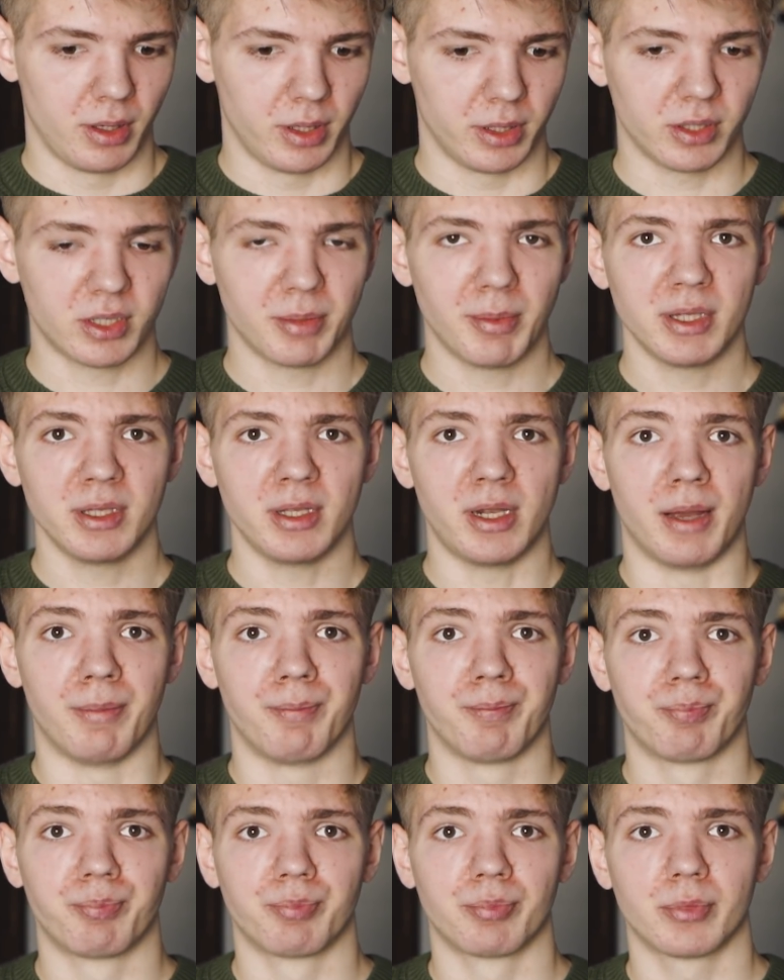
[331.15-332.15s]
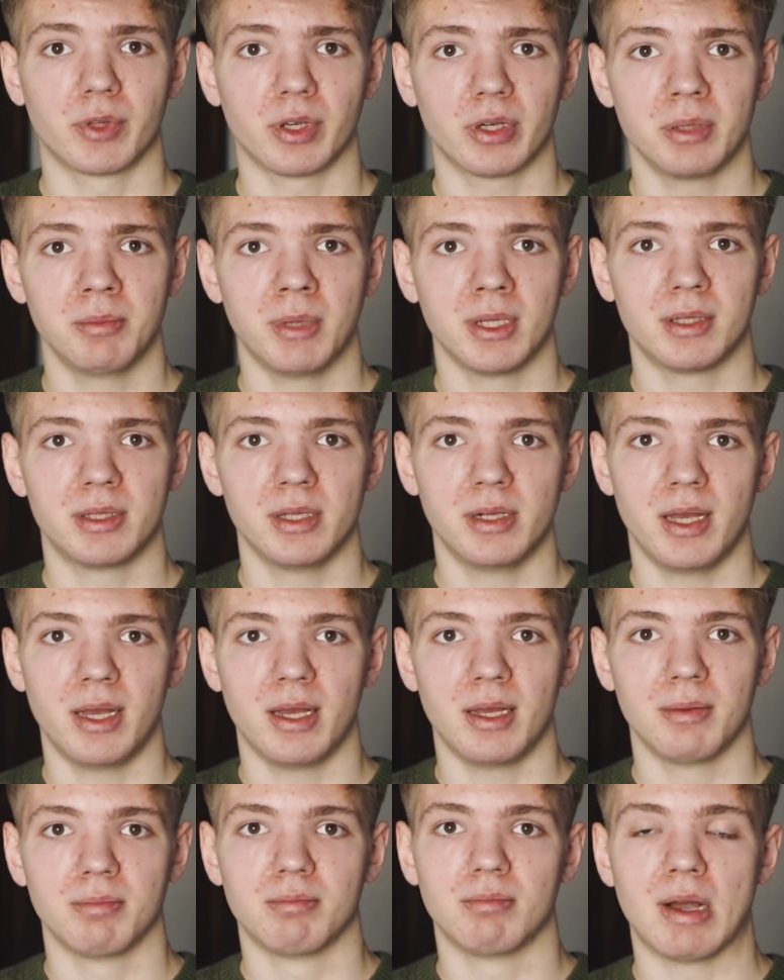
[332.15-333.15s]
I to chyba tyle. To chyba
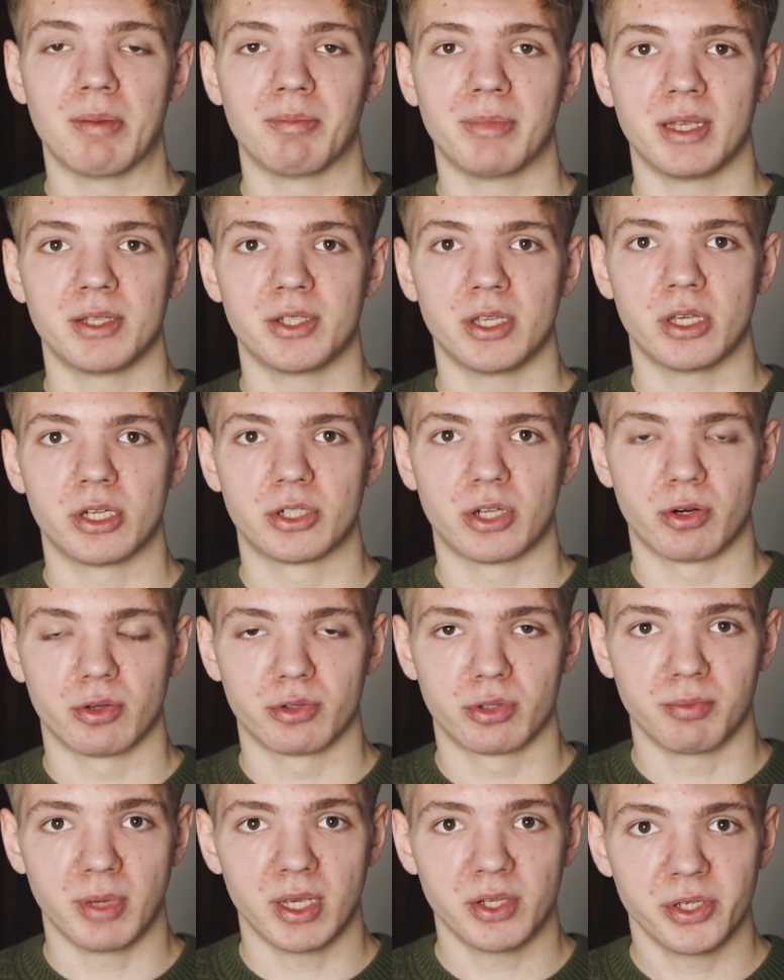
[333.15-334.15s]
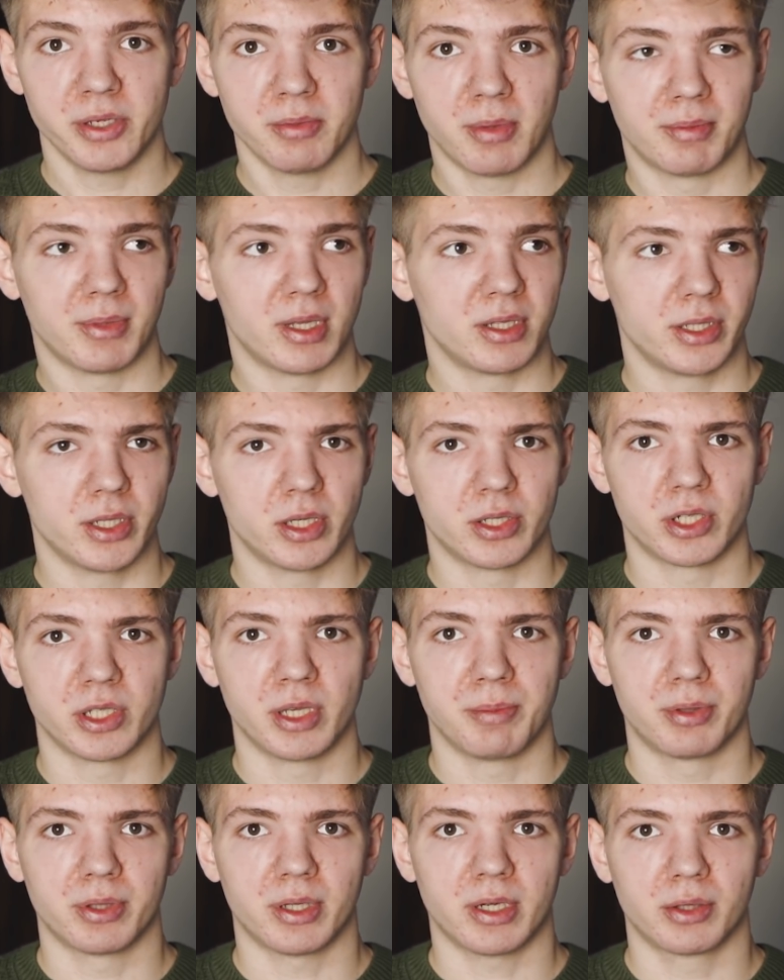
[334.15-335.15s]
tyle. Mam nadzieję, że rozumiecie. Mam nadzieję, że
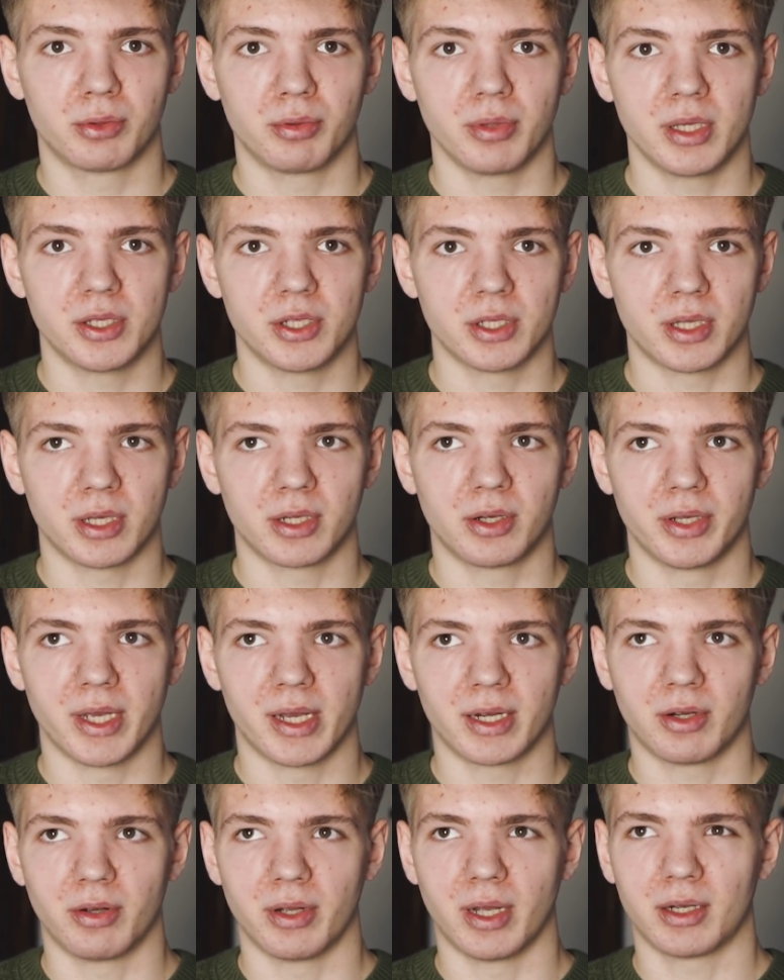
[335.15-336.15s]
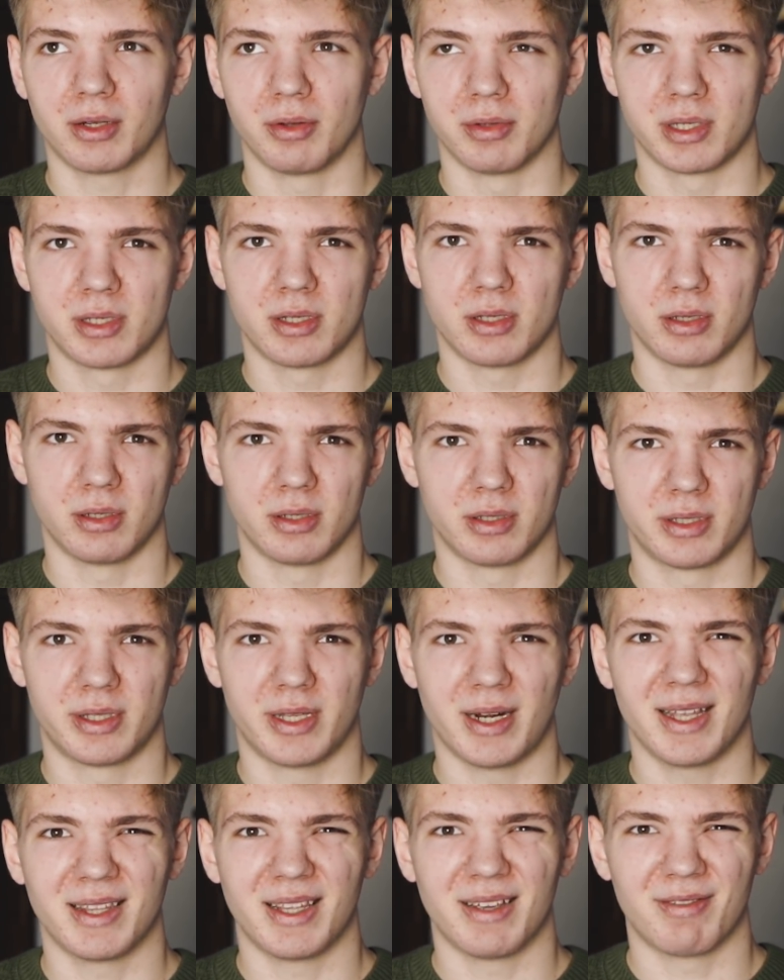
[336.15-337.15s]
nie potraktujecie tego jako jakąś y,
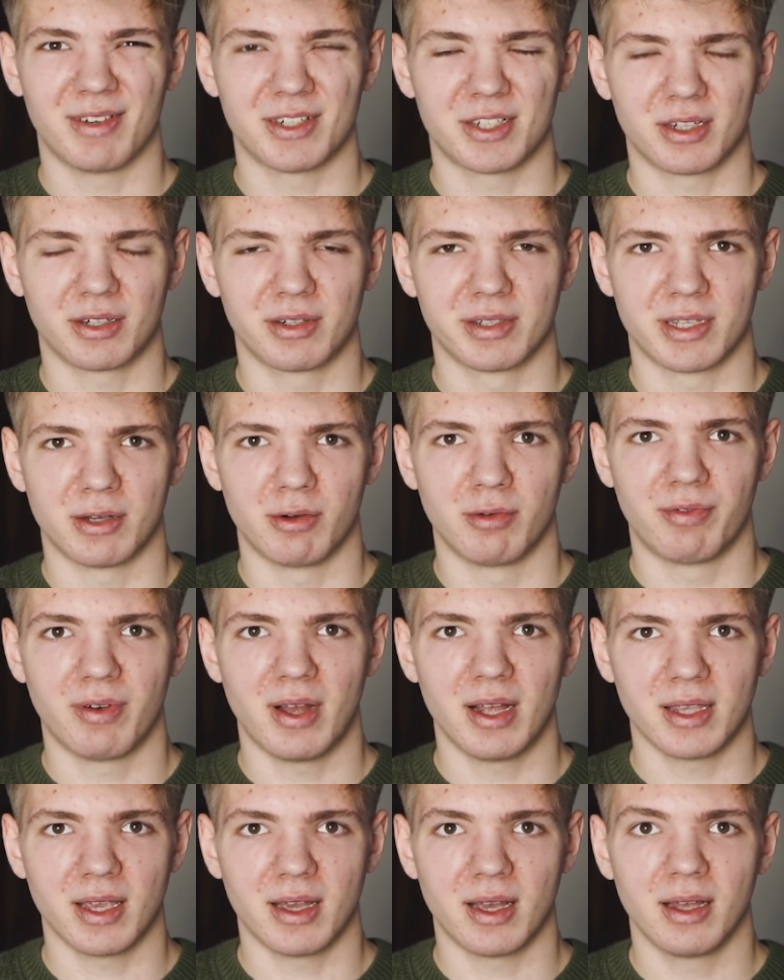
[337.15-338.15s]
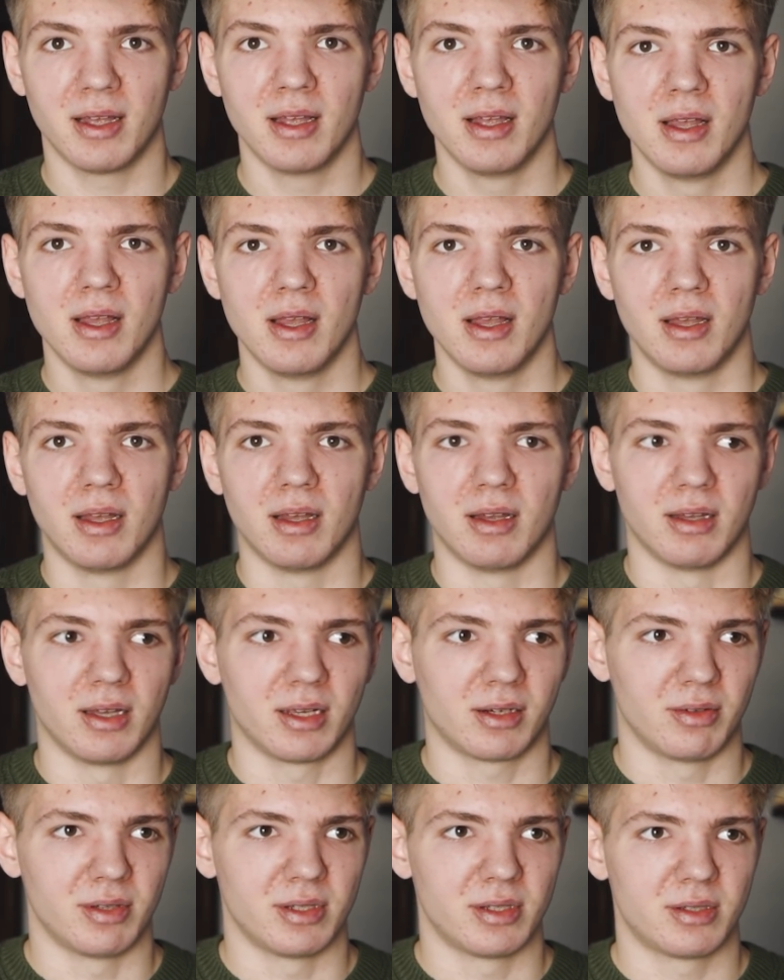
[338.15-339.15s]
zdradę waszego zaufania, e,
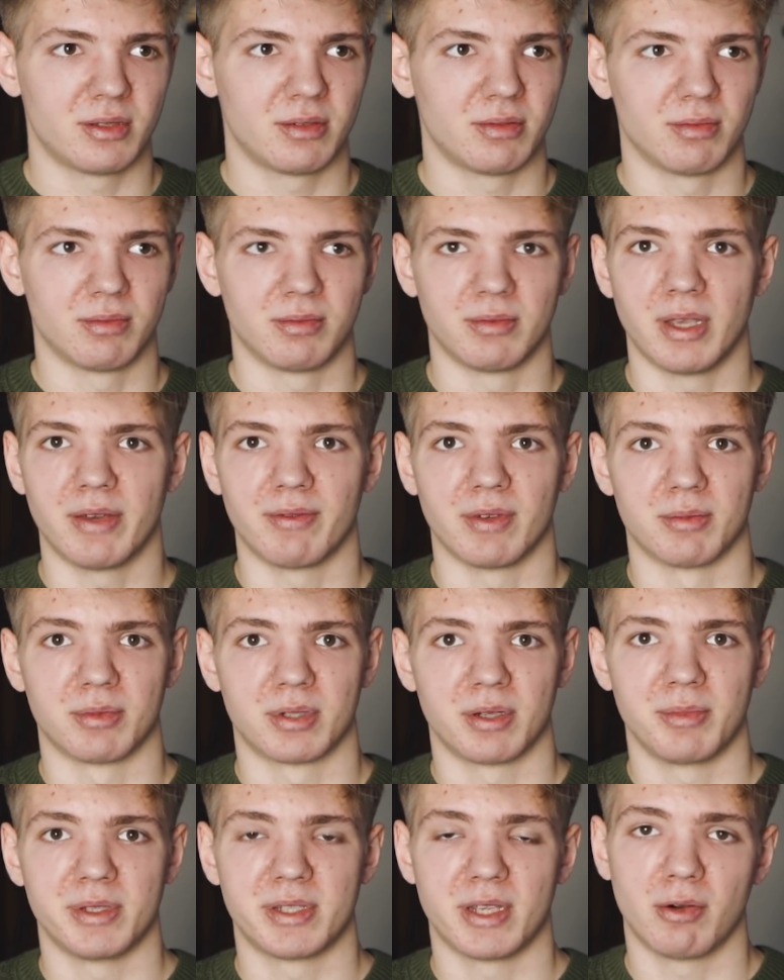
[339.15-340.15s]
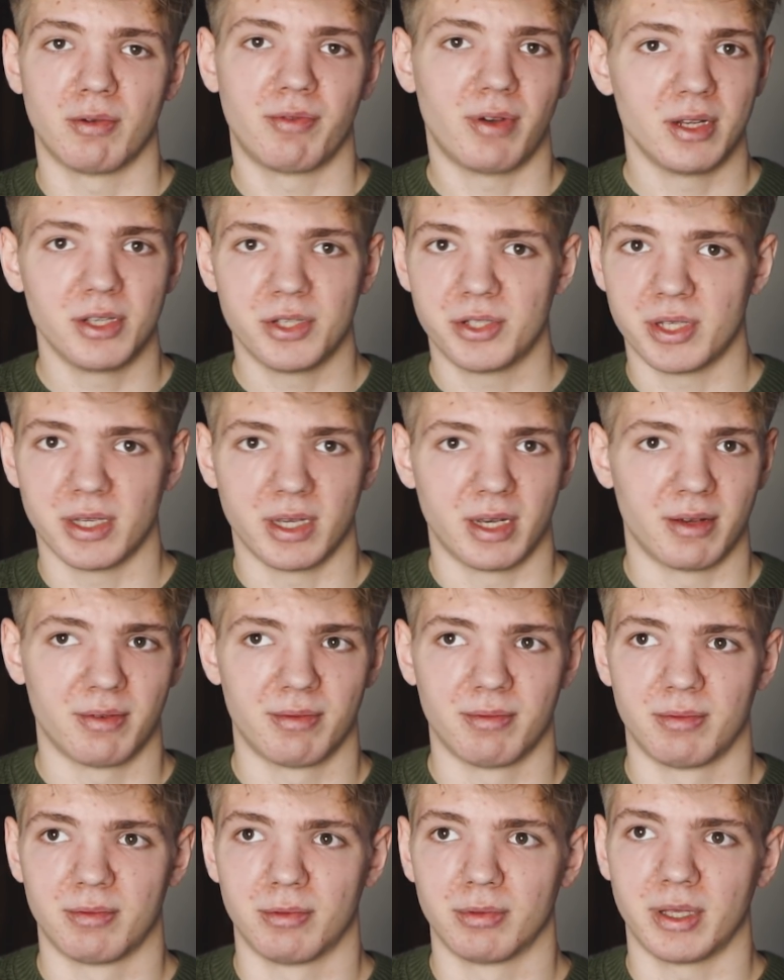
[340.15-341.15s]
jakąś, nie wiem, że mi zaufaliście,
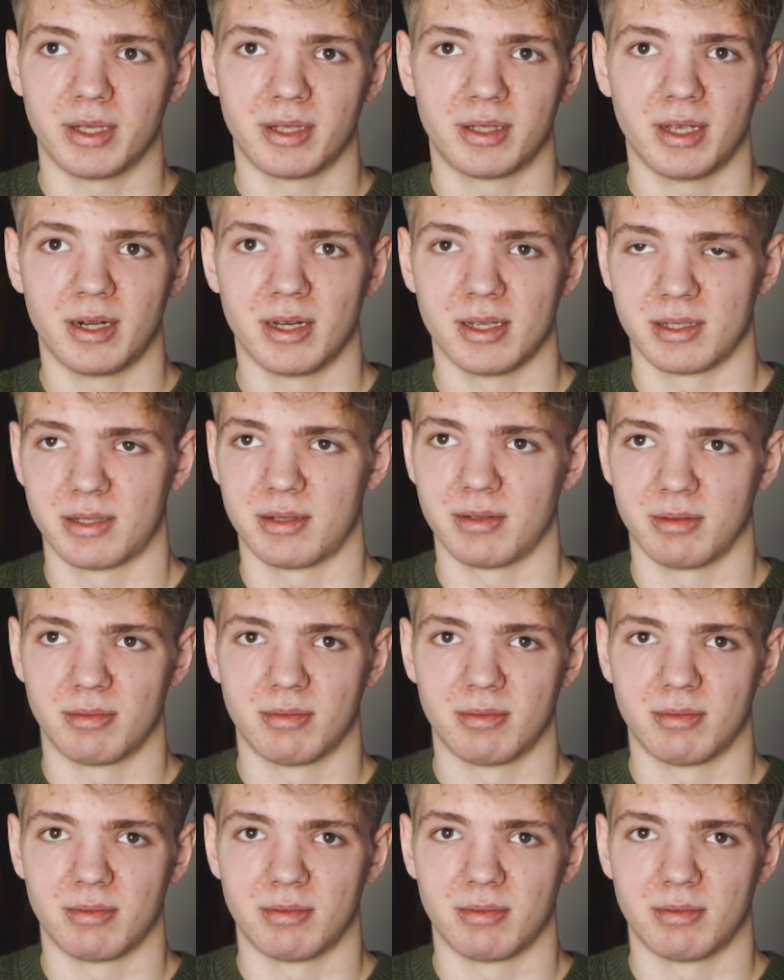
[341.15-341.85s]
a tutaj teraz